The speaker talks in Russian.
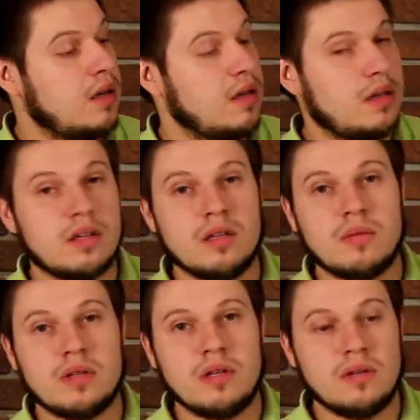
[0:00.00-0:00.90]
Данные
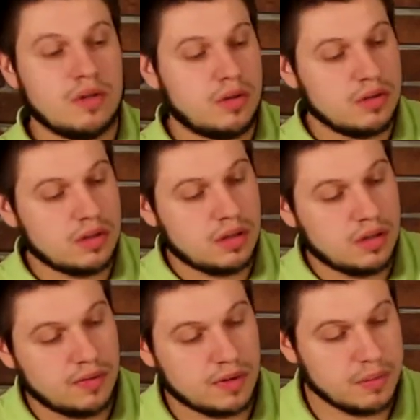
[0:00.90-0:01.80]
модели выходят
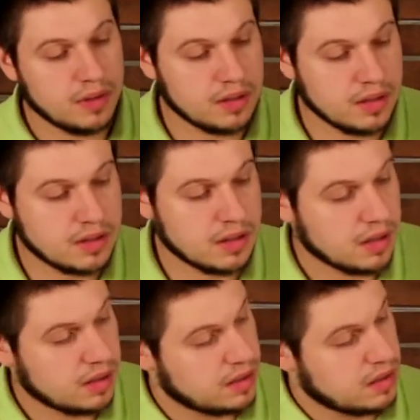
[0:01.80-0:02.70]
в комплектации
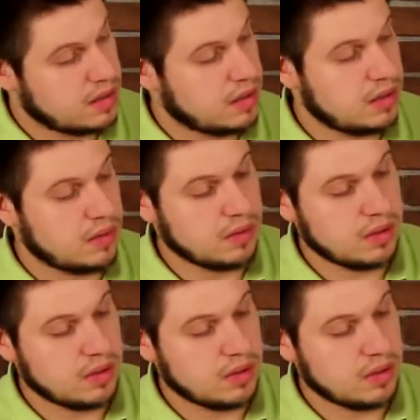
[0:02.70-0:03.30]
с вот